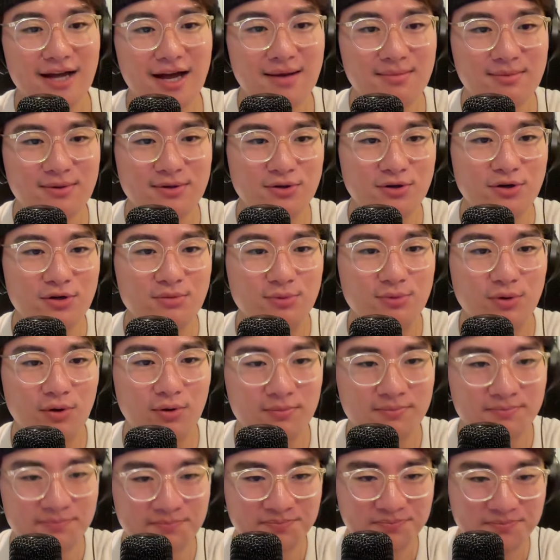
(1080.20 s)
ムの方
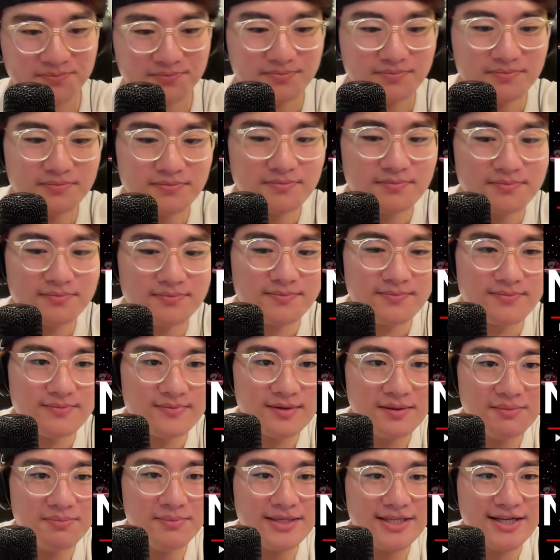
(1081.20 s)
も、
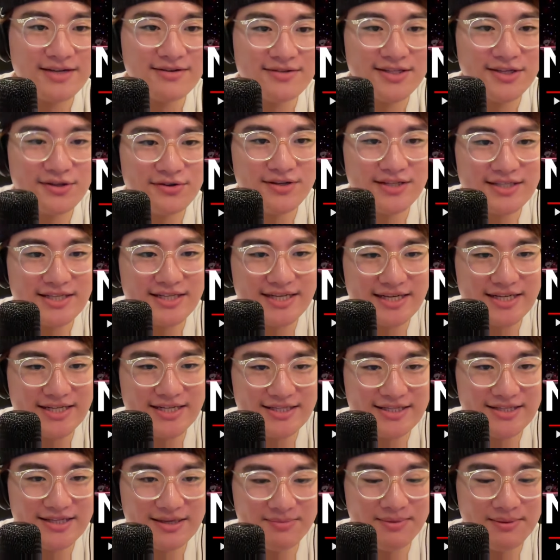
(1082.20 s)
めちゃくちゃ良きじゃない
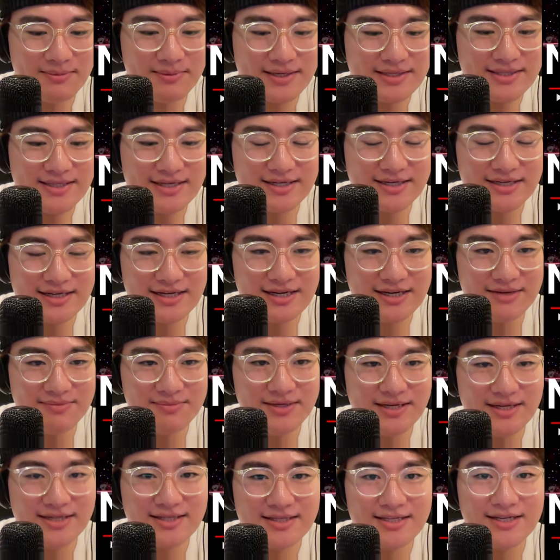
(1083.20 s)
ですか。見ましたか
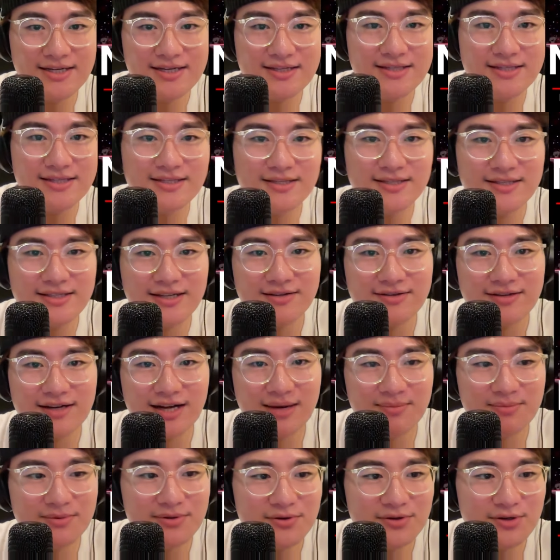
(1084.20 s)
皆さん。
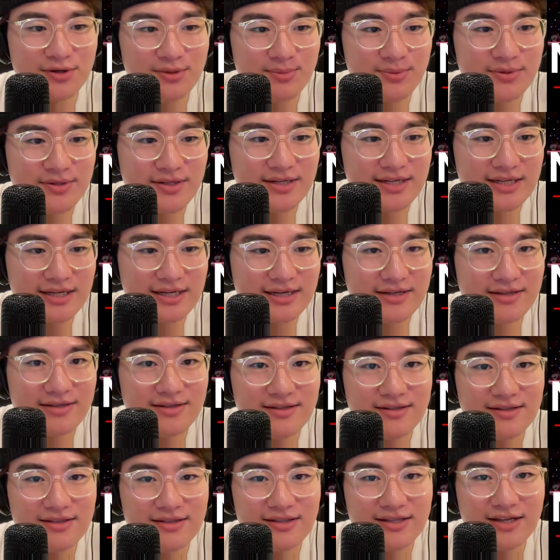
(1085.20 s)
インスタグラムの方も。なんか、
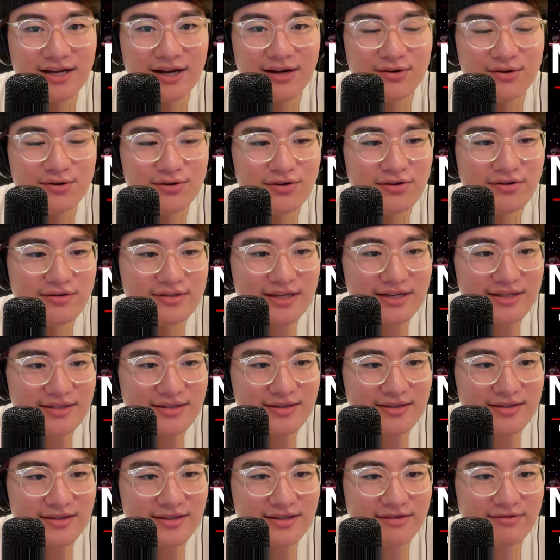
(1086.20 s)
かっこよくなり
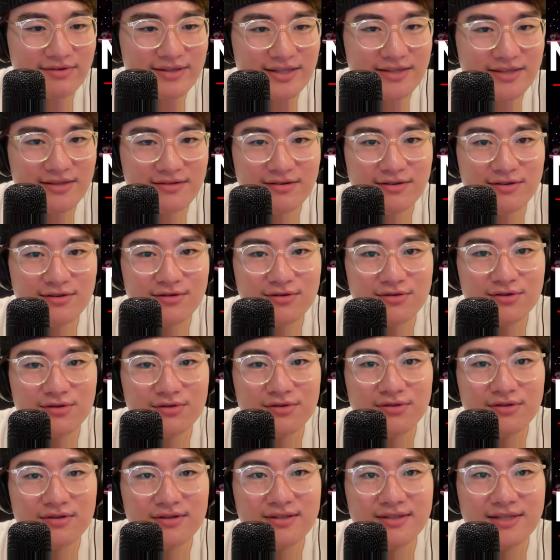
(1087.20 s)
すぎてて、私はちょっ
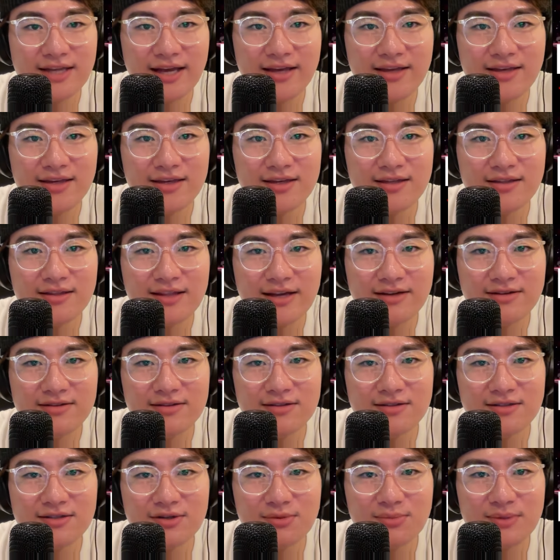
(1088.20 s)
と最近
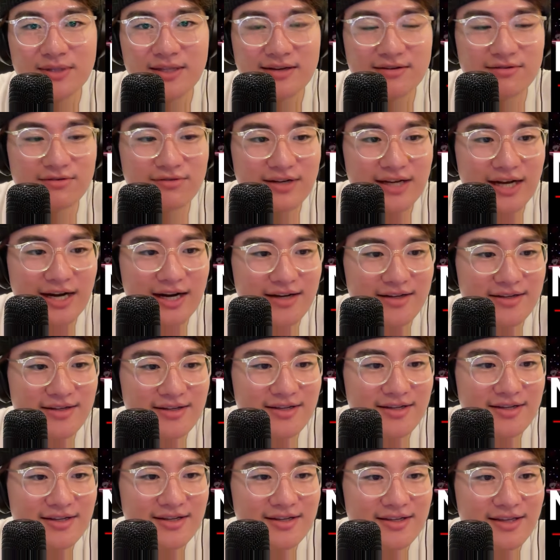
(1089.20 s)
ネクスジを見てるのか、
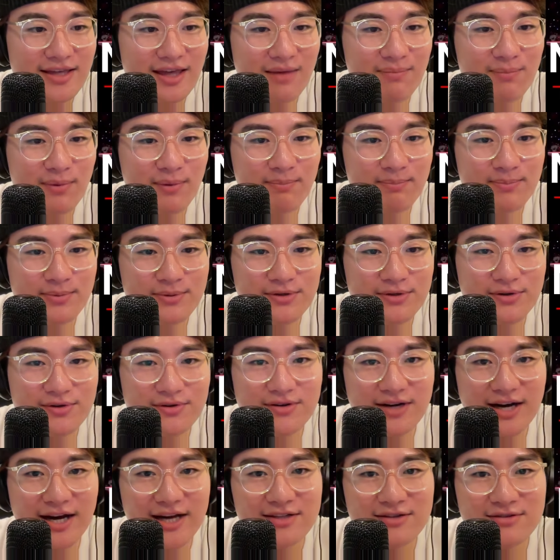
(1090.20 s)
K-POP
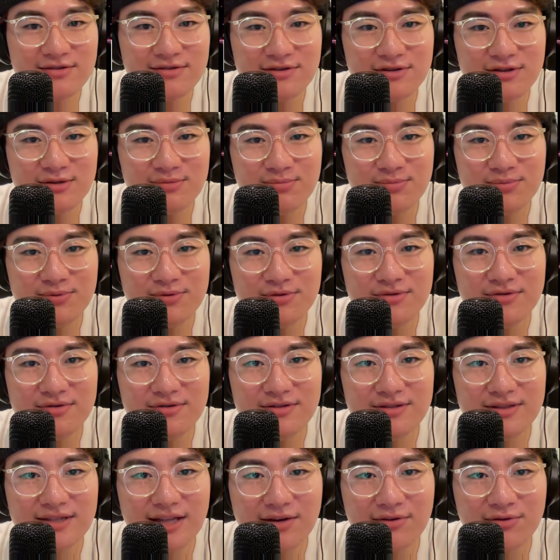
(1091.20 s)
の
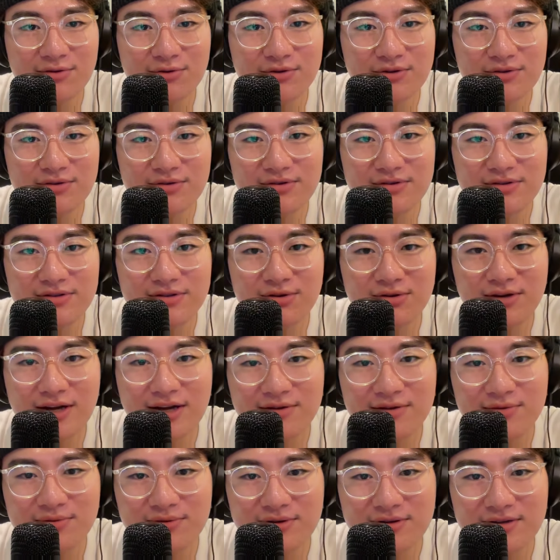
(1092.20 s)
アイドルグループなの、どっ
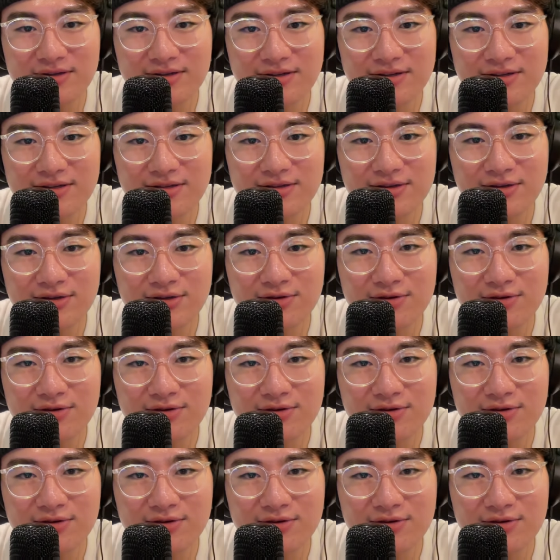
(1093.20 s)
かのよその